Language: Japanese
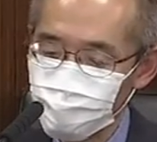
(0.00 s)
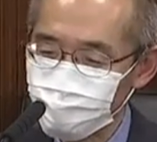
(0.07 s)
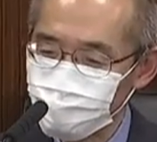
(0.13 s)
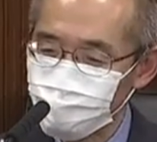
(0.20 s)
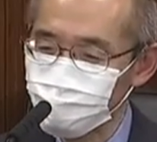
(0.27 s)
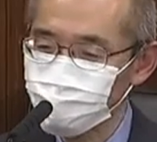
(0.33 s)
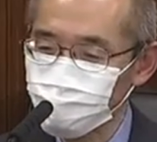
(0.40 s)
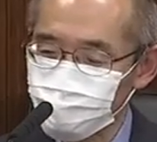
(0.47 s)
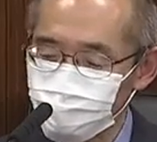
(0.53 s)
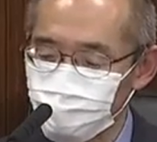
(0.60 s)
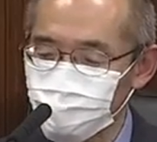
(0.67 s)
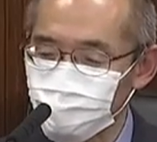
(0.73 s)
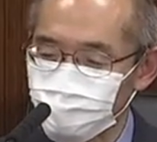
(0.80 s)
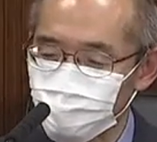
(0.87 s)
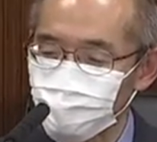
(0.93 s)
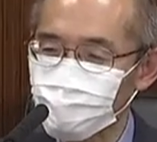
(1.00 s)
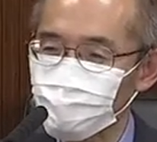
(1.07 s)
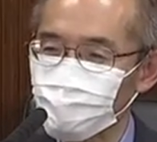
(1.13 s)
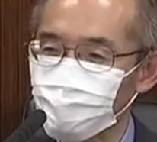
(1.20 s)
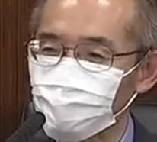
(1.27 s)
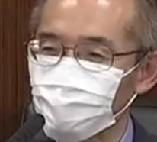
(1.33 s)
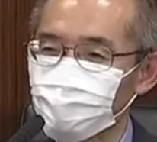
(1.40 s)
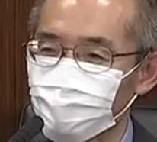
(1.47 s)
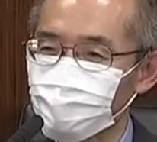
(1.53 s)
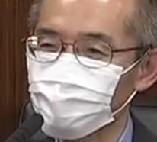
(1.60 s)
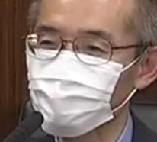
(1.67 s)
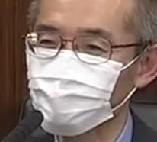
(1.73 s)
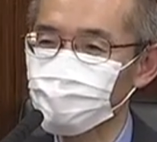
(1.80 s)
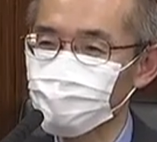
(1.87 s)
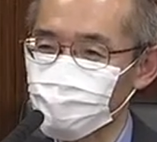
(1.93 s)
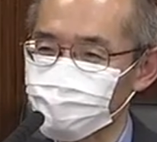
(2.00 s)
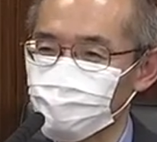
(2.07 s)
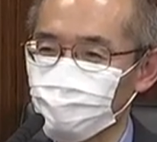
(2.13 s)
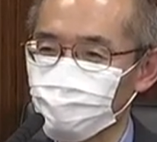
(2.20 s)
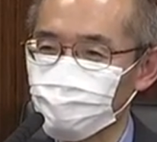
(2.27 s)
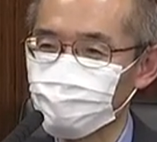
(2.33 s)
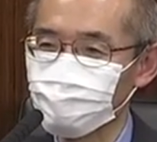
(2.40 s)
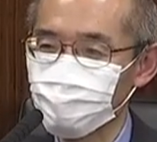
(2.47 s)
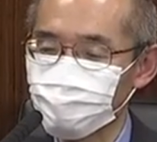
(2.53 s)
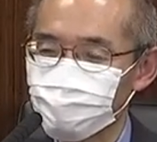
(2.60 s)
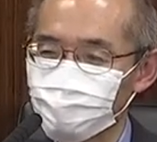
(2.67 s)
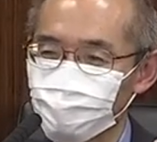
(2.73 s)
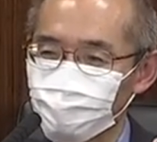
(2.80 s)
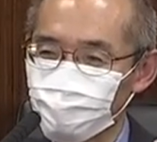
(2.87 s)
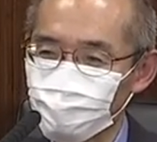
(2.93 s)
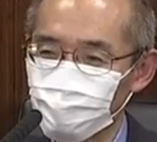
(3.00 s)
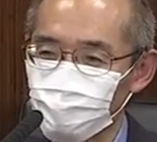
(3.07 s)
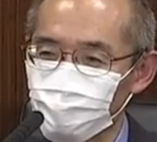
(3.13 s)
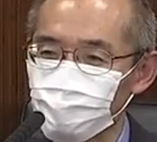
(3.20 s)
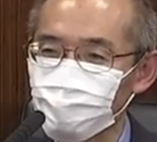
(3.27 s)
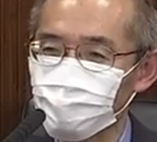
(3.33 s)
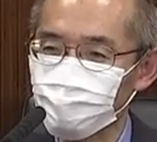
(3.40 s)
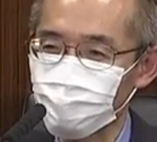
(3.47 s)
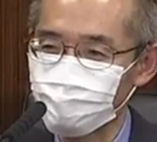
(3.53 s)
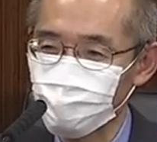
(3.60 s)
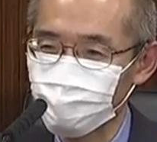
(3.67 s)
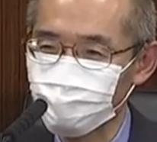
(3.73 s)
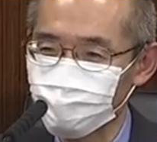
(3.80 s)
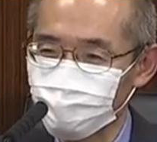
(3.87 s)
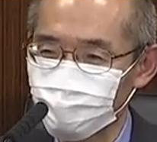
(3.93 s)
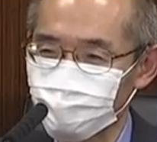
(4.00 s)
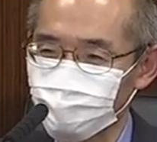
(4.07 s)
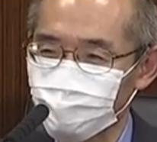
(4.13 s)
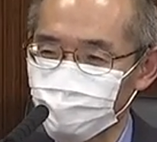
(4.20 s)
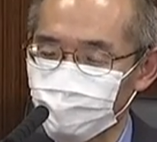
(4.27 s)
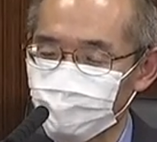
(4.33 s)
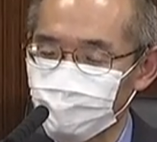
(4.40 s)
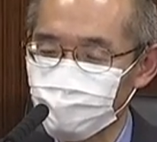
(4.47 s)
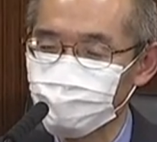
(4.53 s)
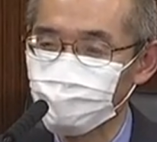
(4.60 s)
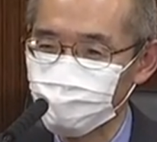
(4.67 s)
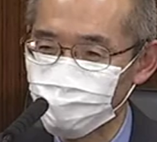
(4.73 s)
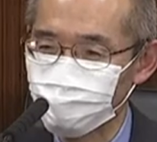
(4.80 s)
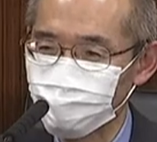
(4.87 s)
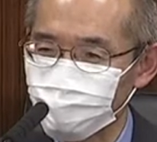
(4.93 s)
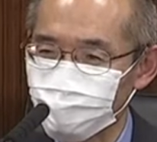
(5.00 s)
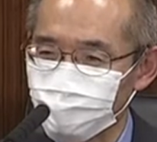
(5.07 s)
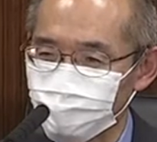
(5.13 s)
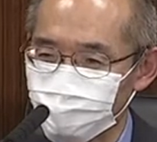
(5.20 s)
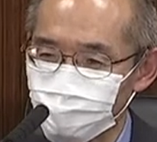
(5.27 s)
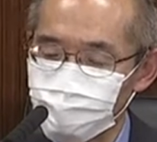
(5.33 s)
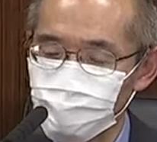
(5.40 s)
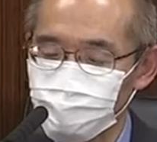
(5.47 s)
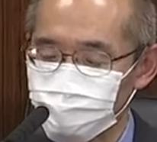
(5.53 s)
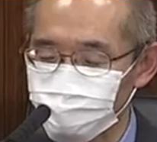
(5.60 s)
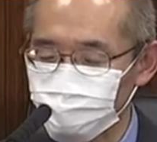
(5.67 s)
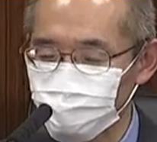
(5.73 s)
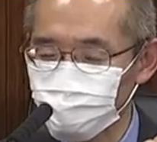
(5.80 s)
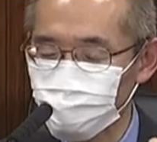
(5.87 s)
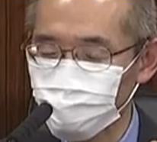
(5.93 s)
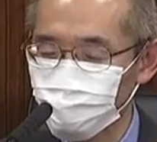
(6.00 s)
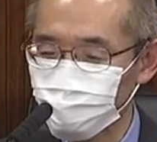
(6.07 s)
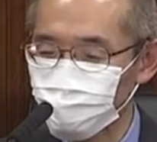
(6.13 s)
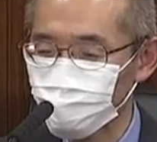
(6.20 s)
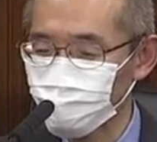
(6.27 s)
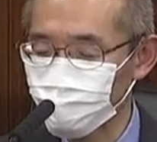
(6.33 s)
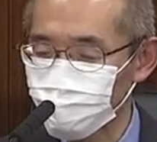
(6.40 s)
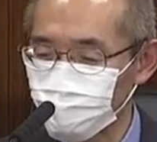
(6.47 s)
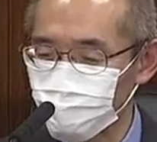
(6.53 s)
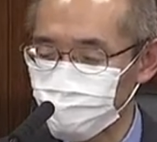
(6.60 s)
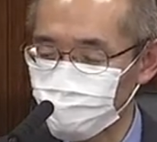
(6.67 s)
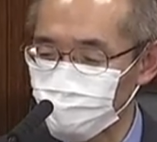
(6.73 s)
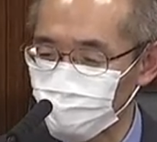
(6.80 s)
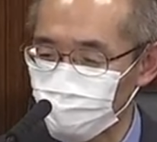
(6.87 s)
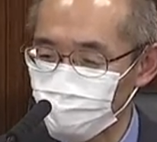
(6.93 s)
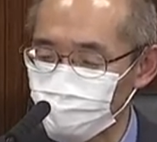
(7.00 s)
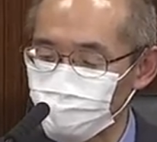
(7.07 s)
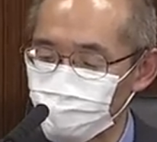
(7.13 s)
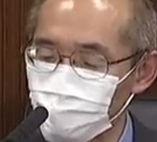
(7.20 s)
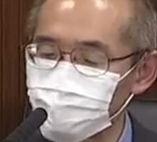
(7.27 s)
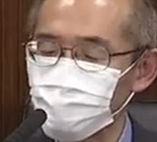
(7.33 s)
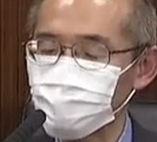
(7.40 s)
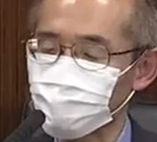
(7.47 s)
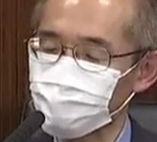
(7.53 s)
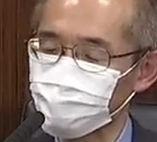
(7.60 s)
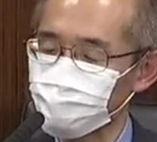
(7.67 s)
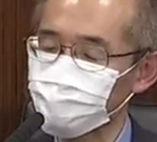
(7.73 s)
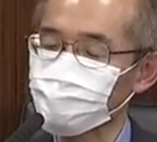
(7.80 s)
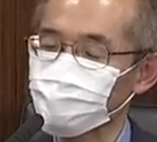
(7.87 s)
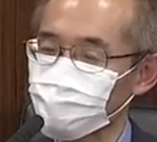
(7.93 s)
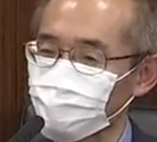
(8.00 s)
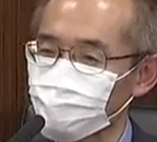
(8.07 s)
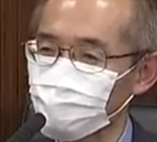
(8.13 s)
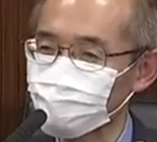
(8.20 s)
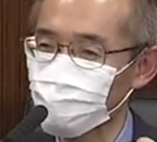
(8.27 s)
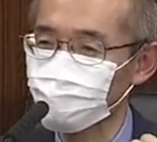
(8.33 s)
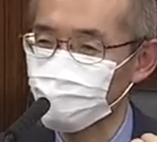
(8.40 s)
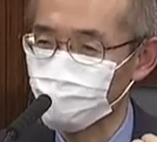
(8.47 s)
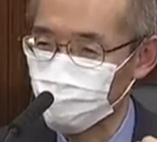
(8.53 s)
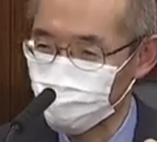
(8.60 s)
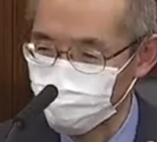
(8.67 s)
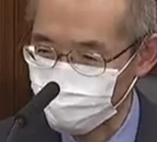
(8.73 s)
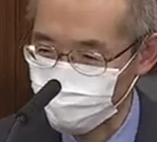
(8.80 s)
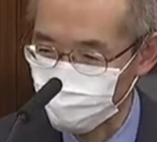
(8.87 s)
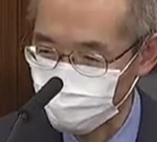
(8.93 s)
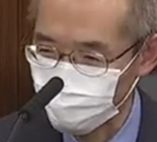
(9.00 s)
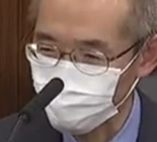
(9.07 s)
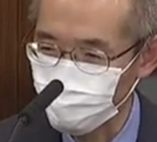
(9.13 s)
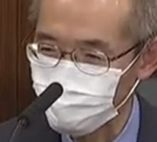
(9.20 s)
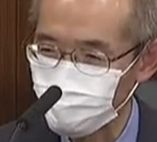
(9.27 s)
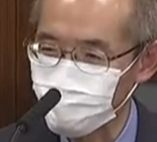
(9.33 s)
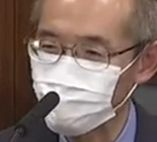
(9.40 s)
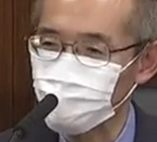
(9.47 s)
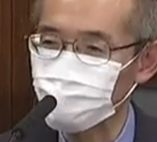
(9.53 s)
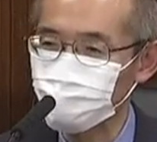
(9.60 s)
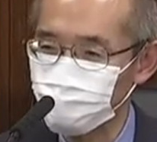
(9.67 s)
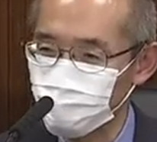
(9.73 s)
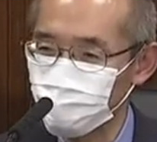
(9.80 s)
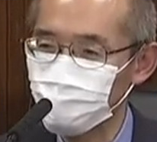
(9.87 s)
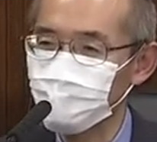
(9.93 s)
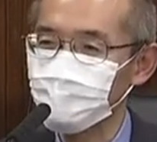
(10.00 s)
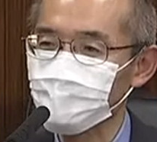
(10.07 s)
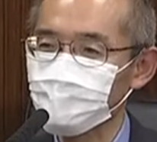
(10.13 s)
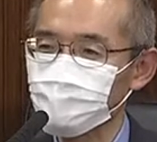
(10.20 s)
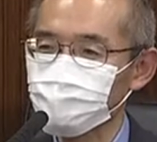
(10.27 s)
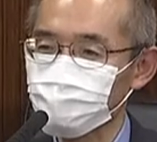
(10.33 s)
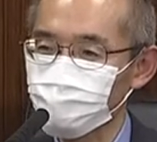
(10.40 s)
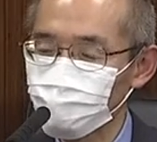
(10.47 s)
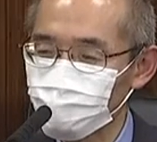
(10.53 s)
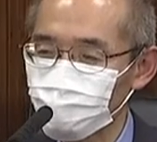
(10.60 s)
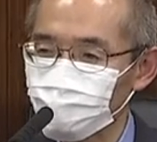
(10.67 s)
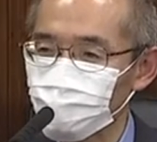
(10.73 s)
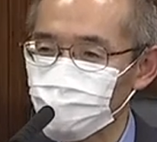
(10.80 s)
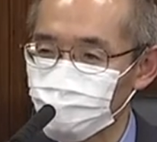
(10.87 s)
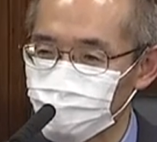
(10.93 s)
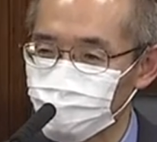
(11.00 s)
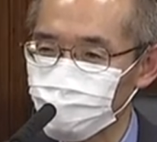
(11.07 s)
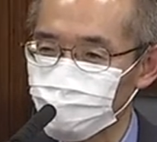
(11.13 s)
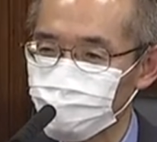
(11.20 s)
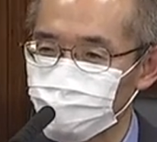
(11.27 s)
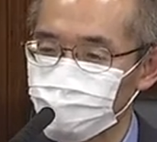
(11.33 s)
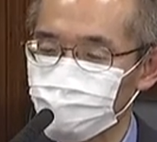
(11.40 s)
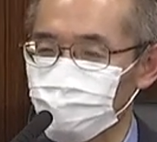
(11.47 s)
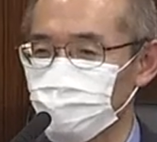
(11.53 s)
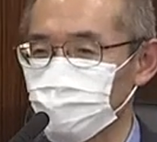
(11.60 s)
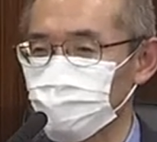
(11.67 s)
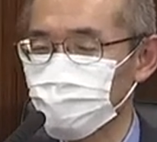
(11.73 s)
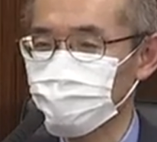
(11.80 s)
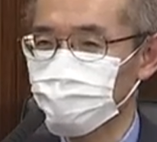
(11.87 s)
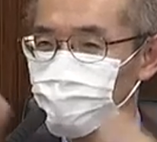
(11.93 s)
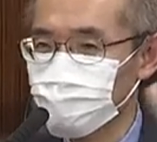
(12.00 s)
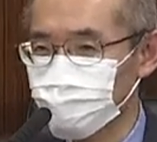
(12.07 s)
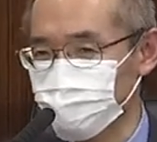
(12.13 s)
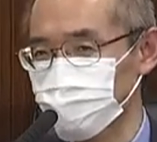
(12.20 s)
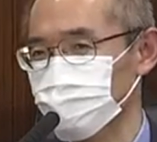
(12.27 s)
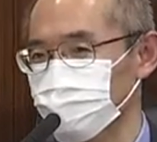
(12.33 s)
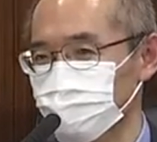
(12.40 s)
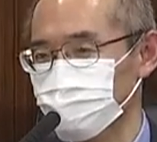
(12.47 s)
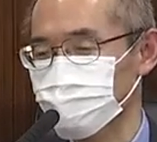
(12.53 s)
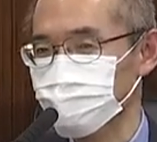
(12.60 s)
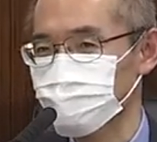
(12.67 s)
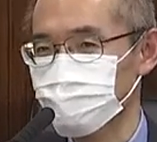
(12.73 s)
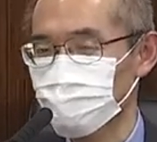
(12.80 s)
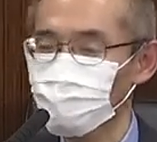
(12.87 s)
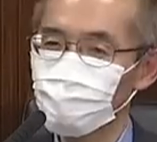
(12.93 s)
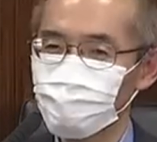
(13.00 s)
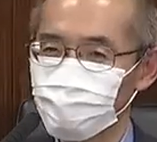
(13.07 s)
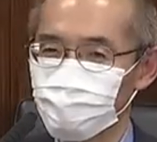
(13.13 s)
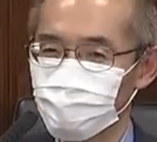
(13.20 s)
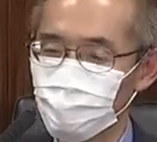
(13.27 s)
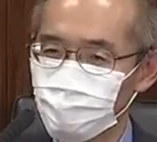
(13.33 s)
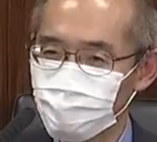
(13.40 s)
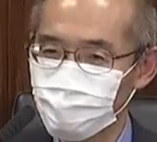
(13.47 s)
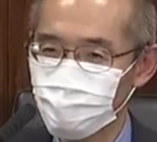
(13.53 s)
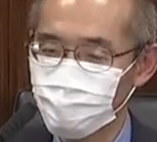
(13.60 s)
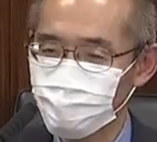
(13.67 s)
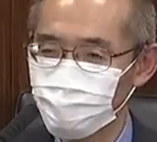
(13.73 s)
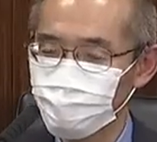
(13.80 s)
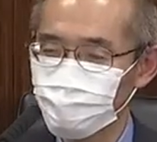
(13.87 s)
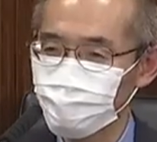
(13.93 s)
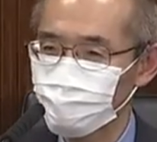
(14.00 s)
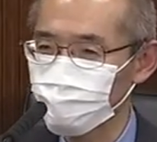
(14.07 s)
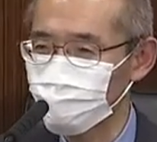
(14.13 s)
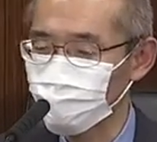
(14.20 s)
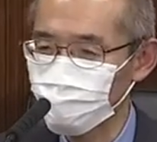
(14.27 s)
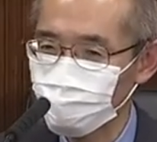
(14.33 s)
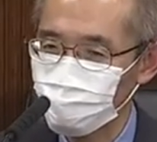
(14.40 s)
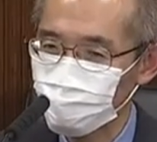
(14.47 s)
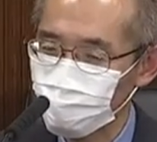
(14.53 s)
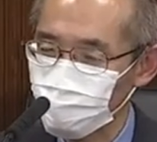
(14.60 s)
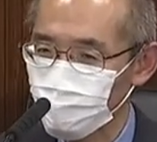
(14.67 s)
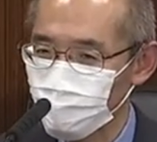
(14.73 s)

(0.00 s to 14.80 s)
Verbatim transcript: ずしも素地がないところで議論をしてもなかなかこう議論がかみ合っていかないでまあ、正直なところこれまでのご議論というのはまたちょっとそういう面もあるのかなと思いますのでそういう意味でもそのインテリジェンス理論の体系というものを